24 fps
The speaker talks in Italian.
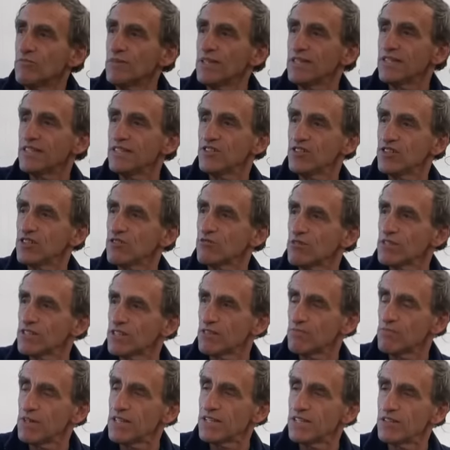mettici
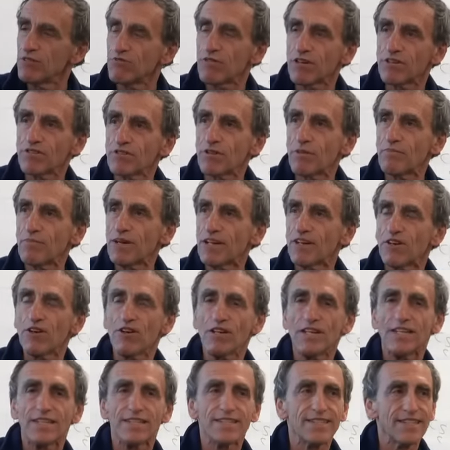queste, metti queste
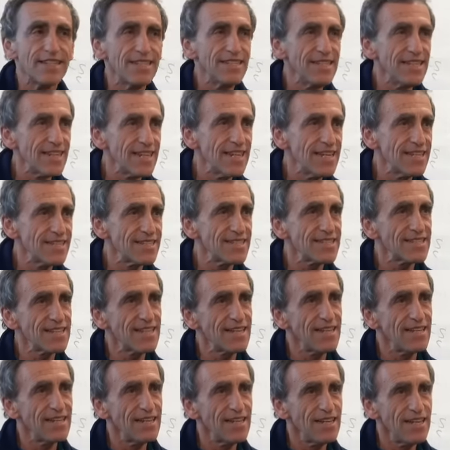parole,
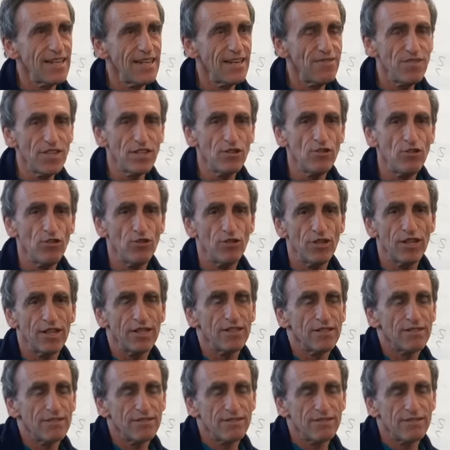tenerezza e vigore.